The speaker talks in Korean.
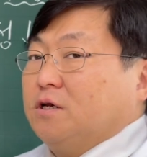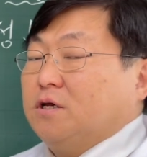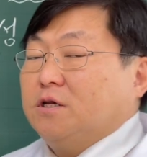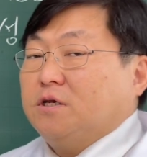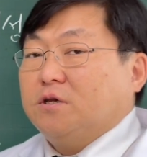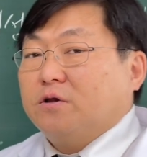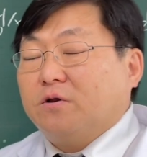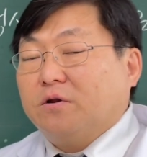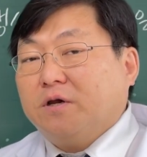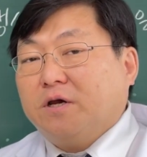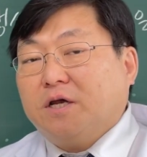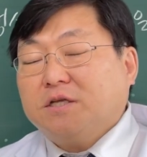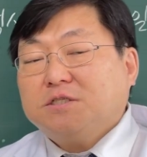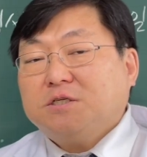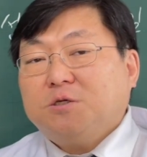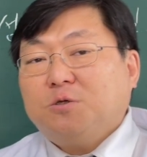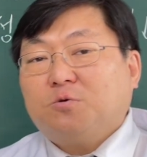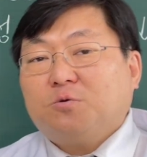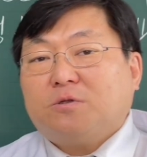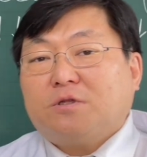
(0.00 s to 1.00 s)
여러
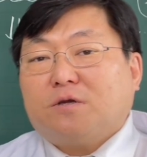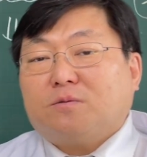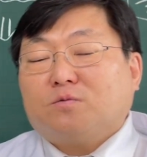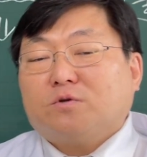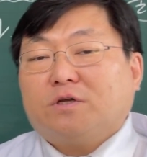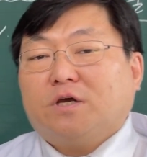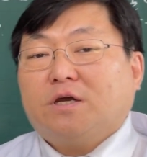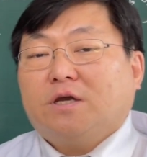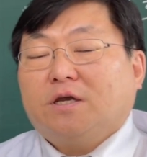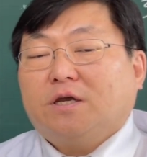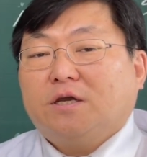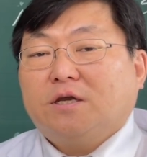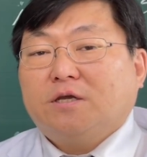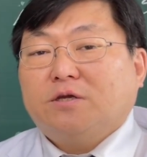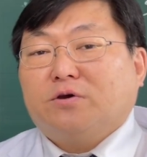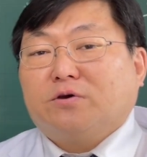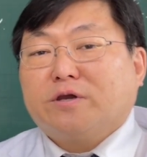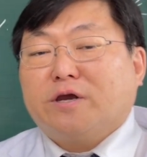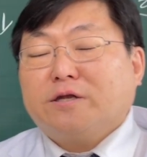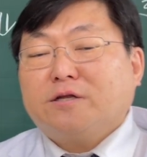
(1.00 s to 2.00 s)
가지 이유 때문에
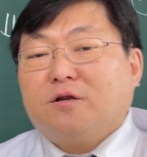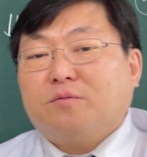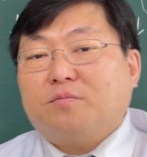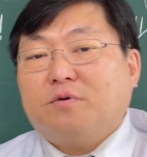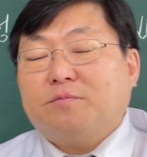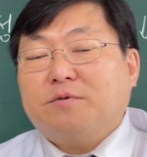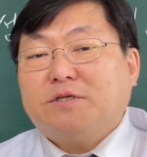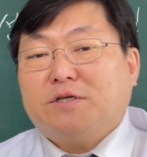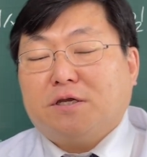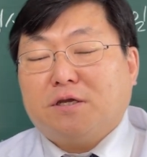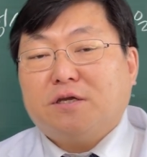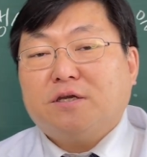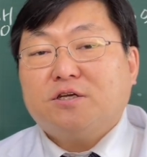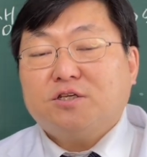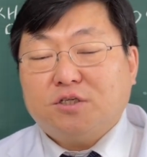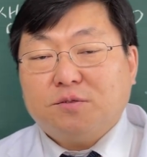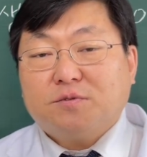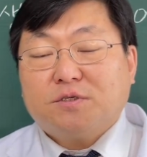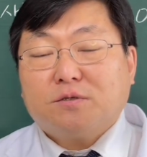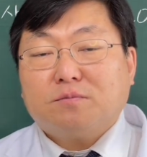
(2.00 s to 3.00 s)
영양결핍이 생기기
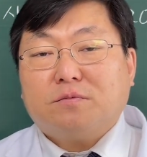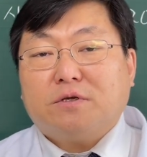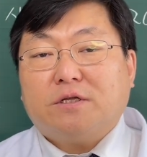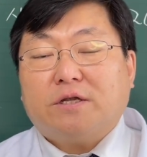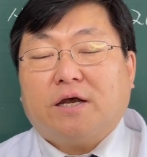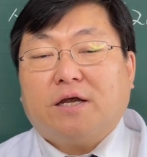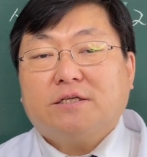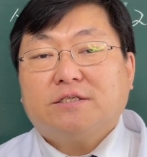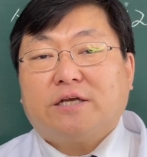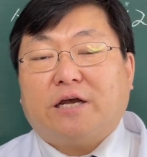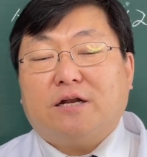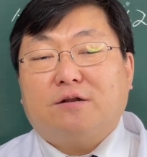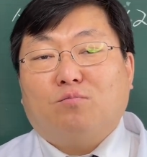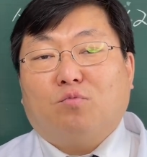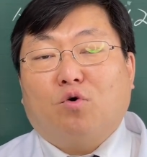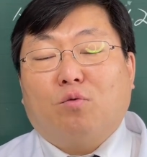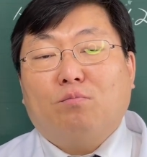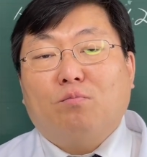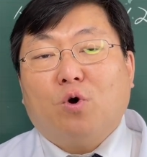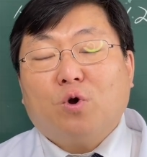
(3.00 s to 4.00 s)
쉽습니다. 잘
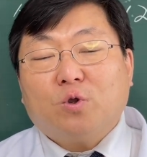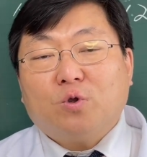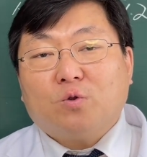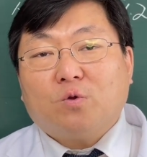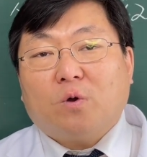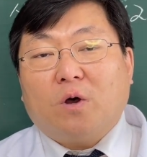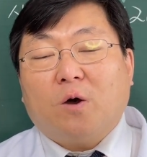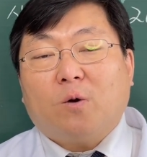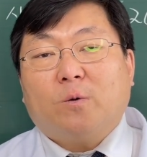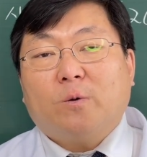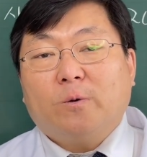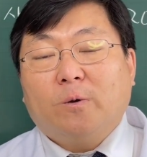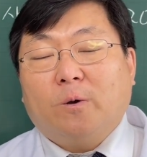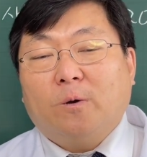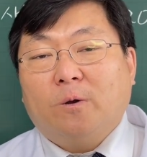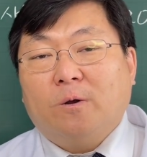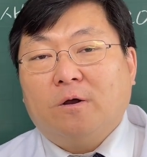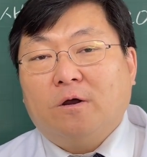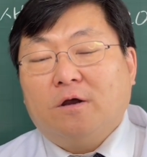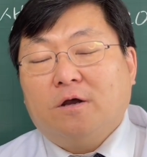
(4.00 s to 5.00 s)
못 먹기도 하고요.
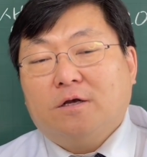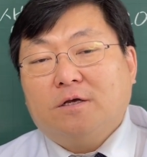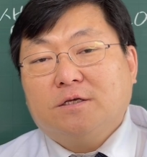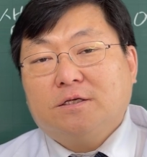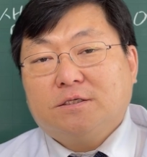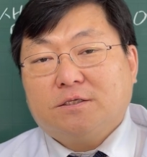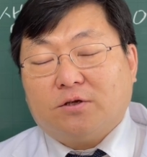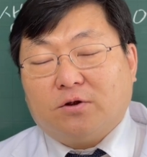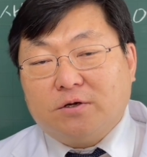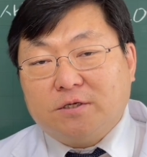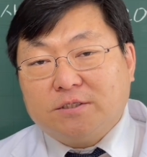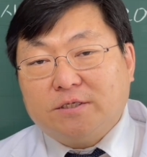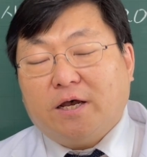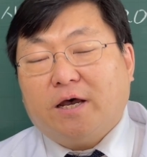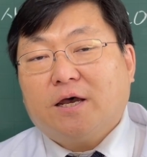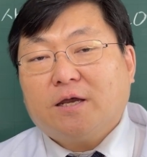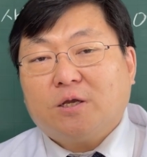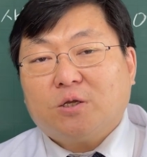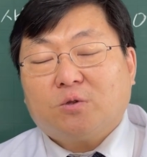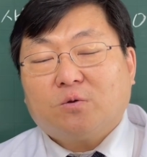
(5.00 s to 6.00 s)

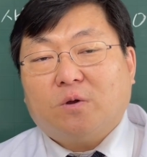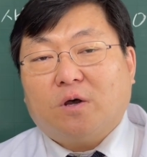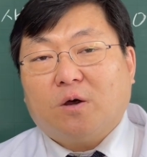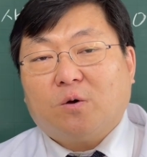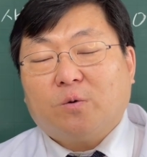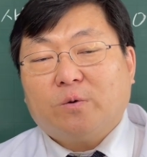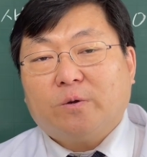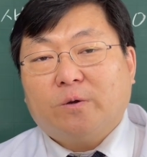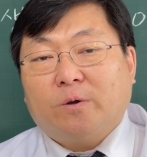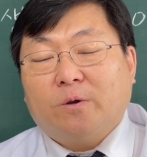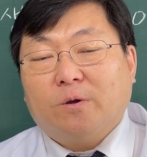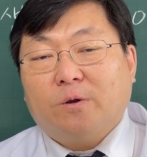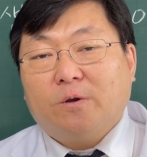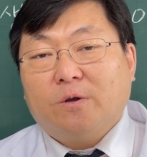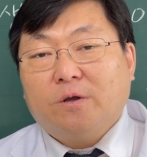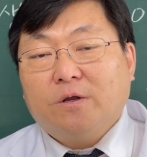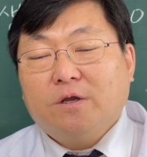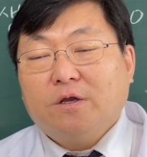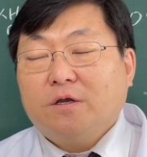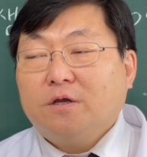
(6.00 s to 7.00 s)
설사하기도 하고요.
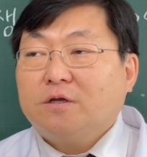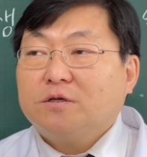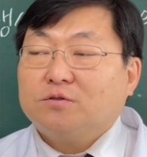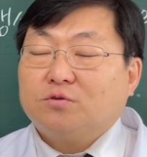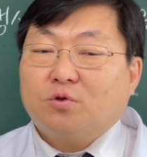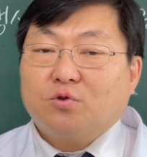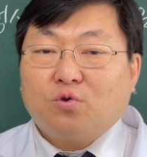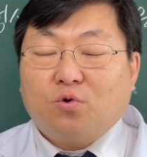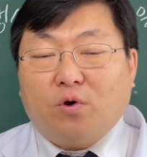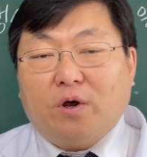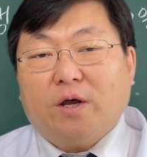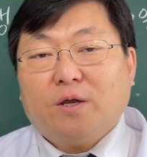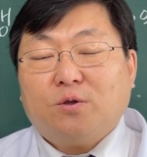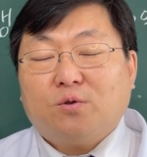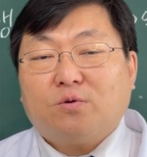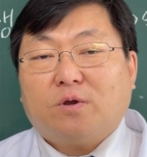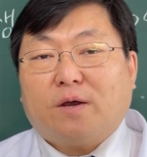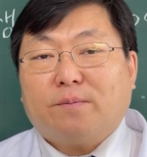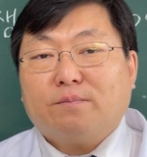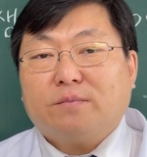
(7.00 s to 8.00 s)
또
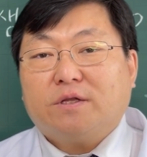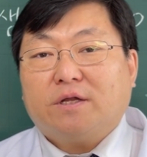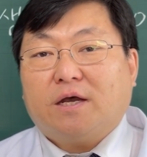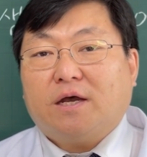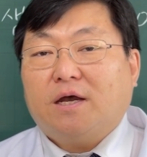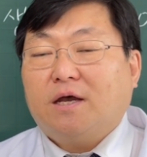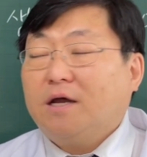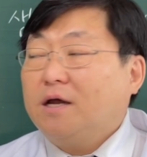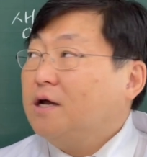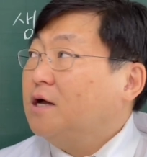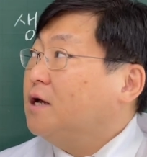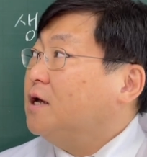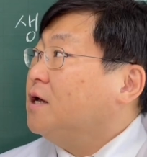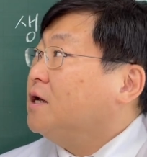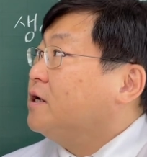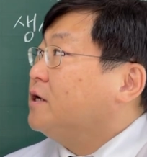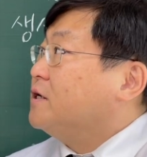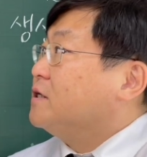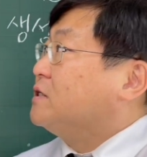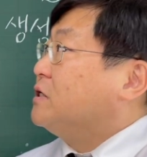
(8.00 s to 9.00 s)
토하기도 합니다.
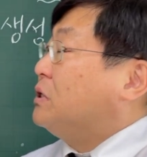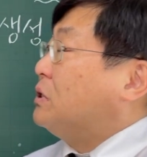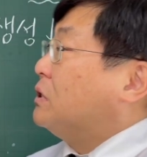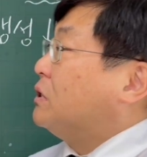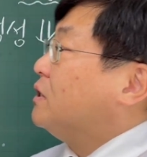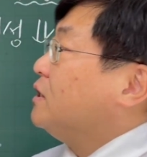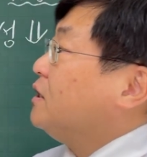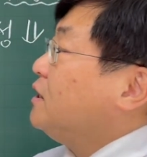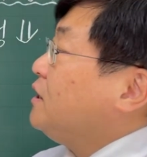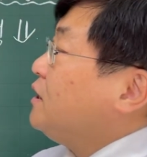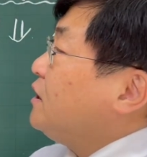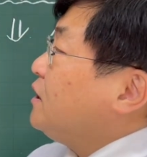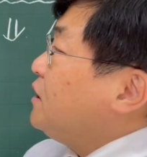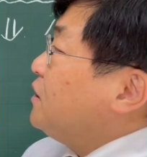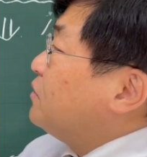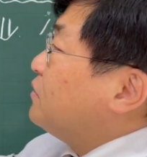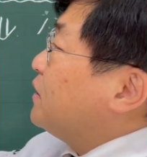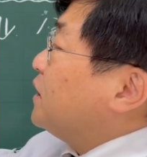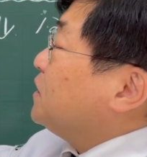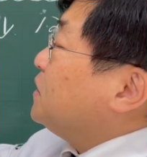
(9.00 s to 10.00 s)
그래서
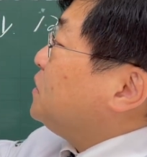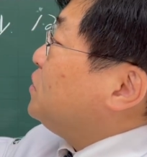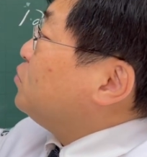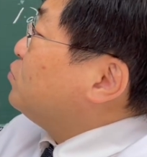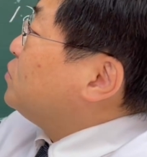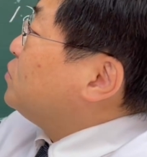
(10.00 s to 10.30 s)
이러한 이유